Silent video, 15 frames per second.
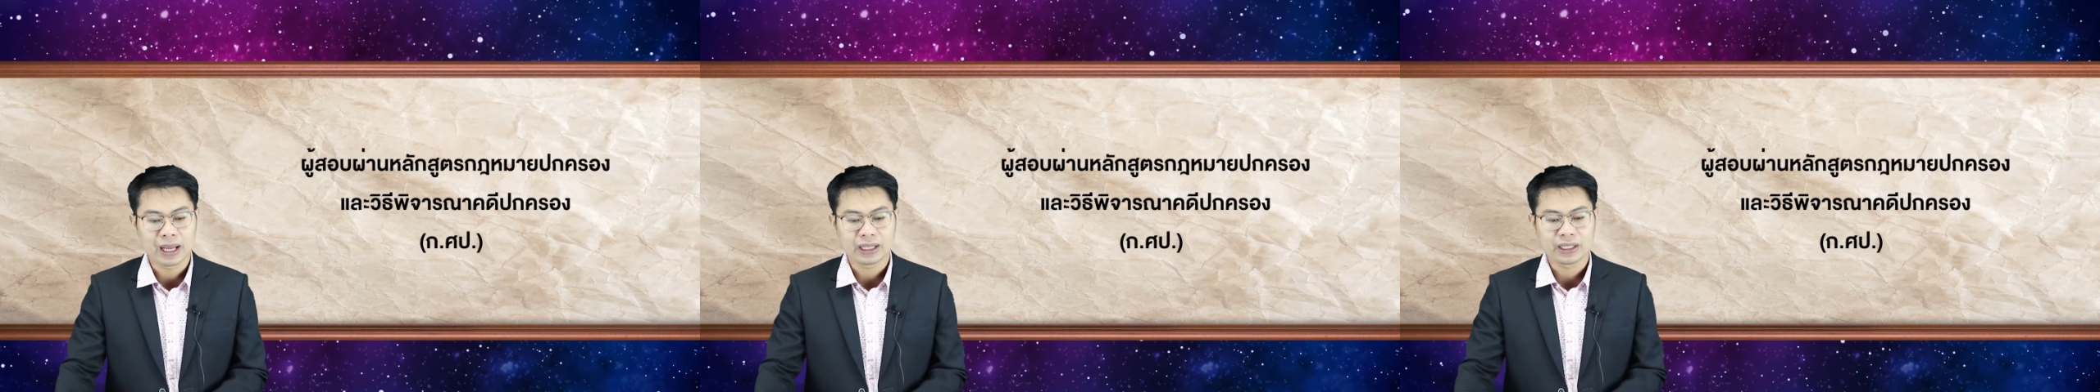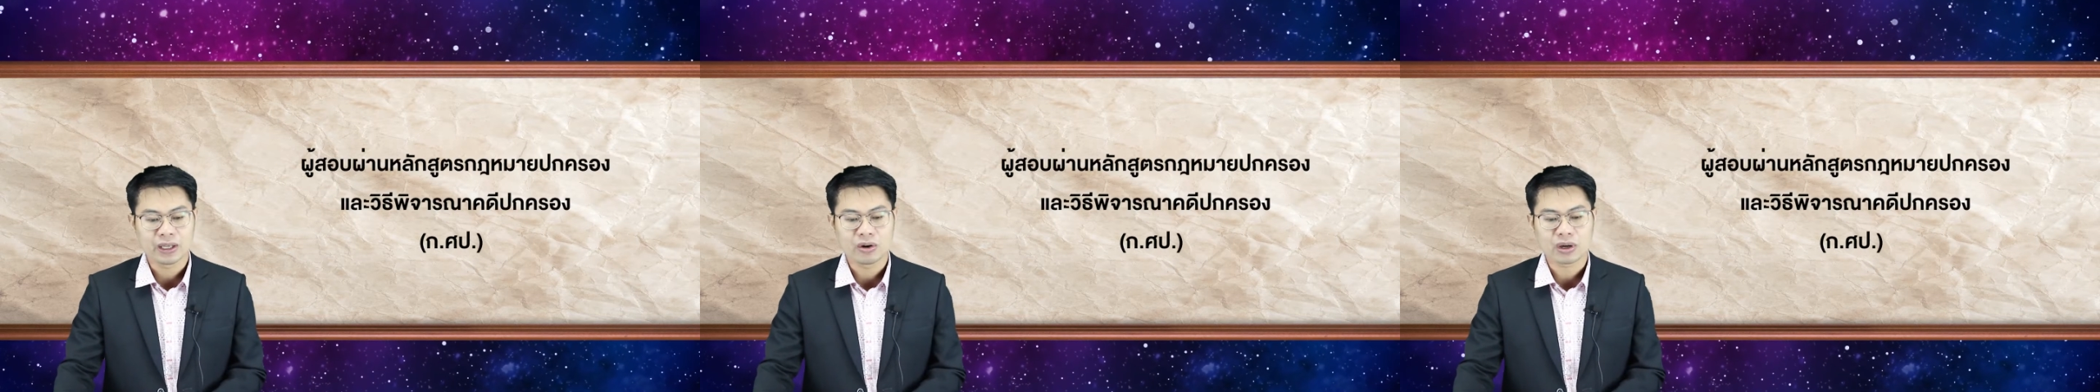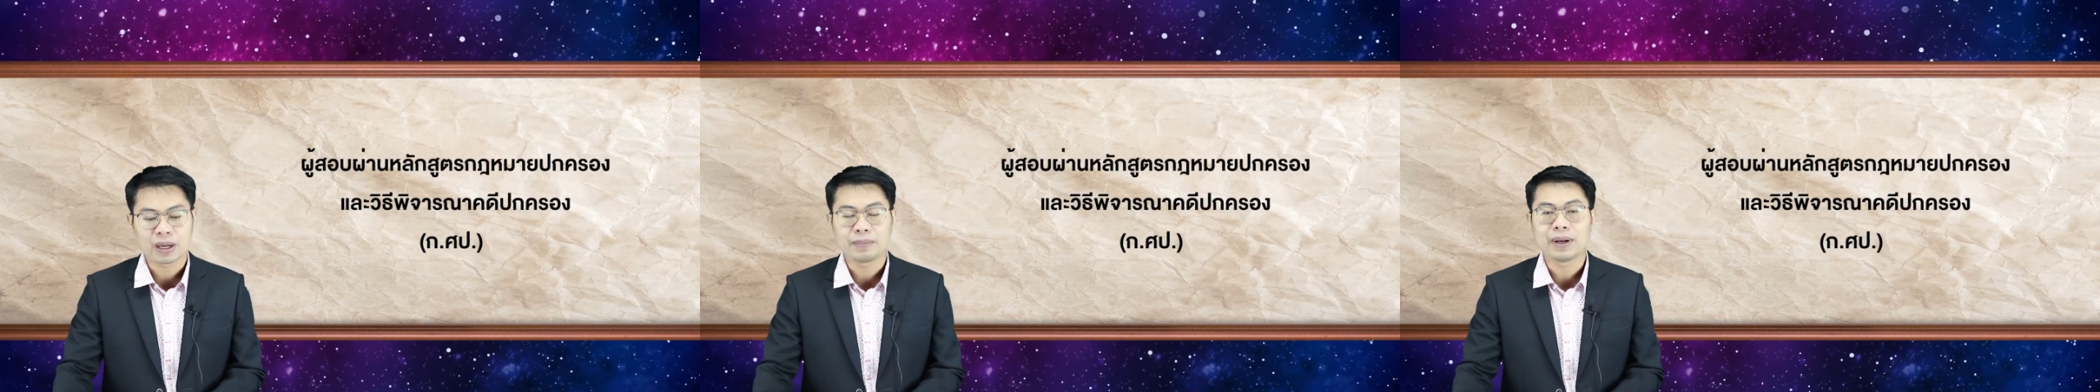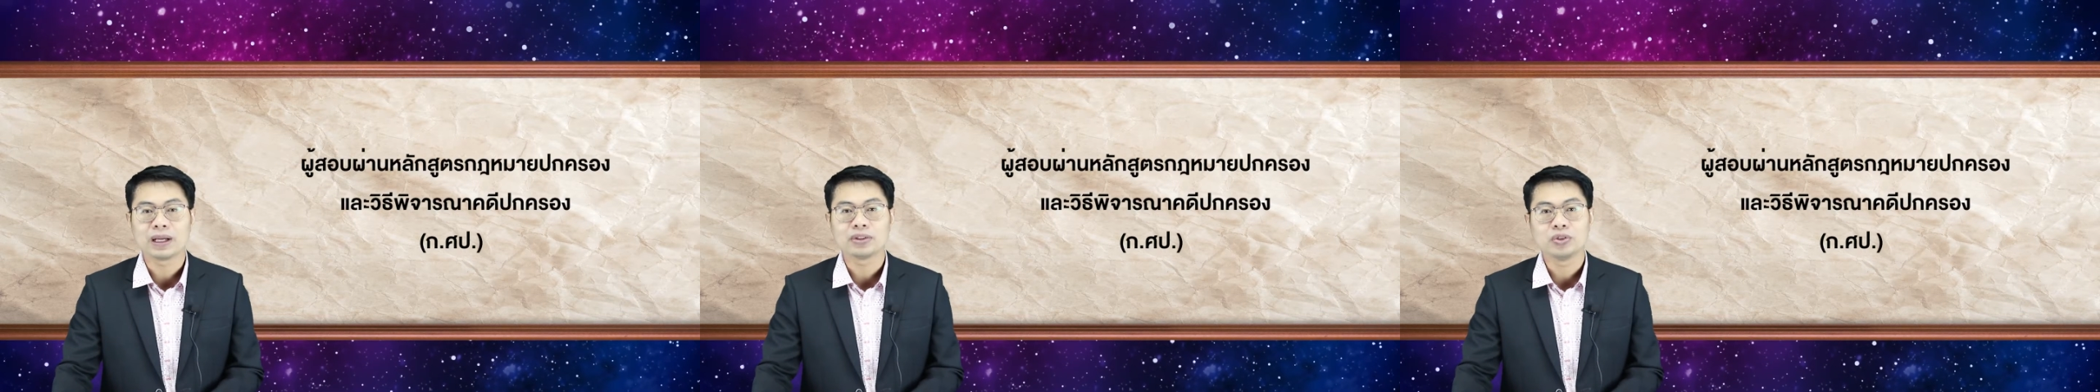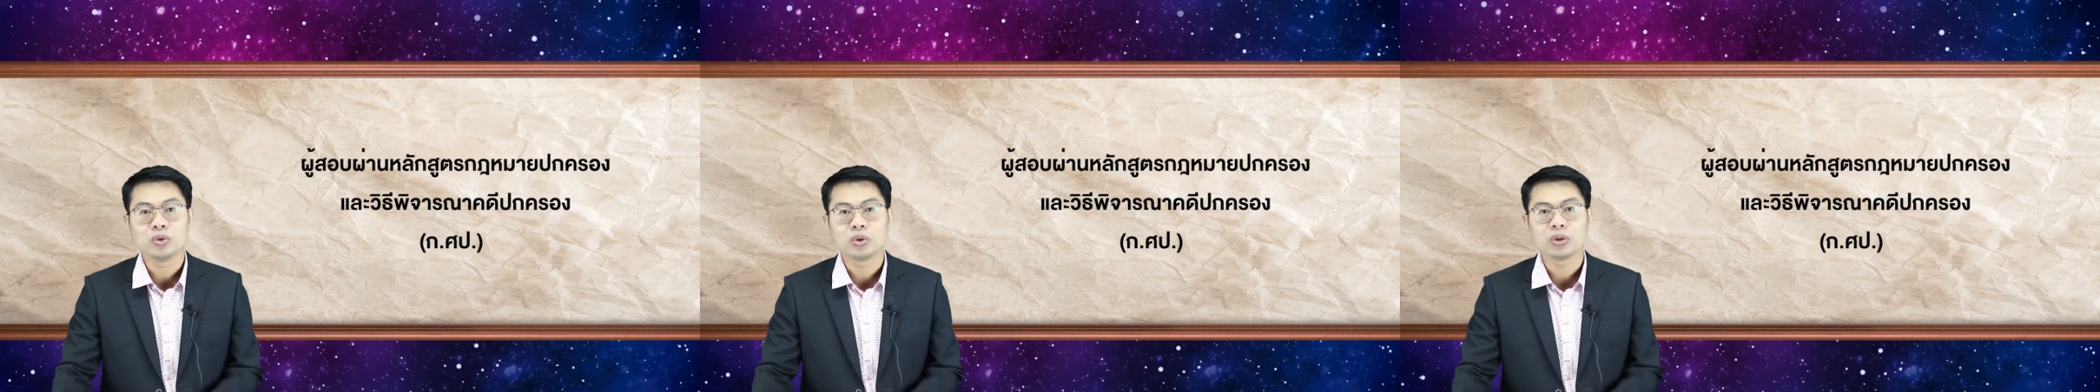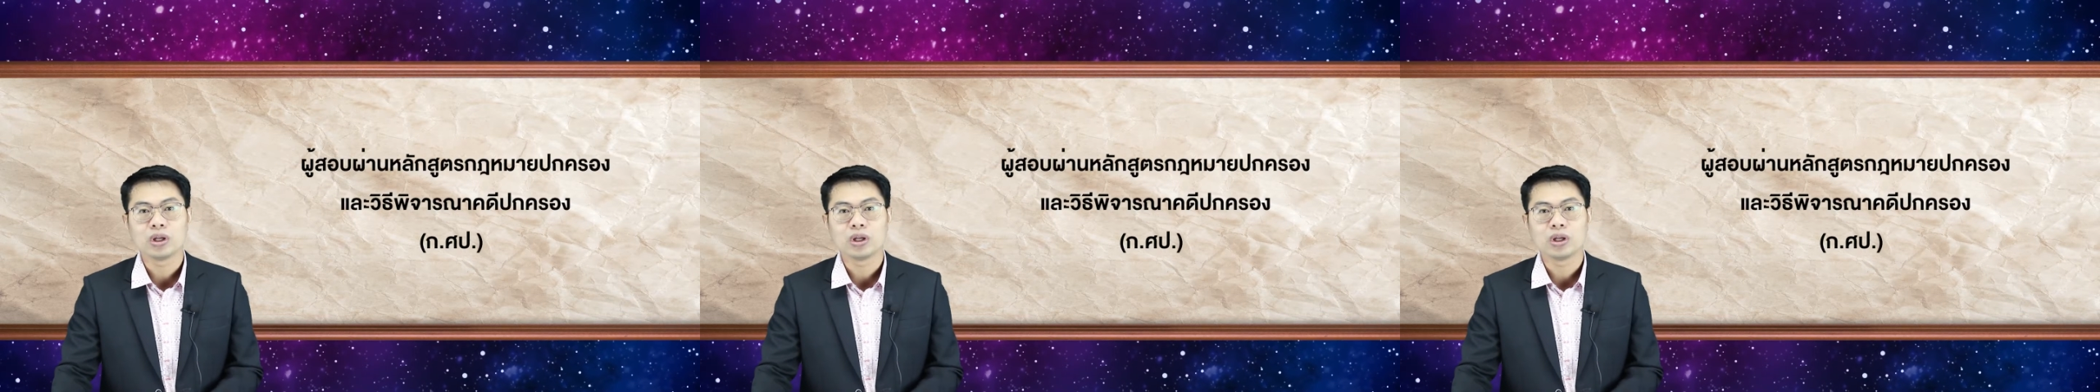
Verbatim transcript: บัตรเกี่ยวกับหลักสูต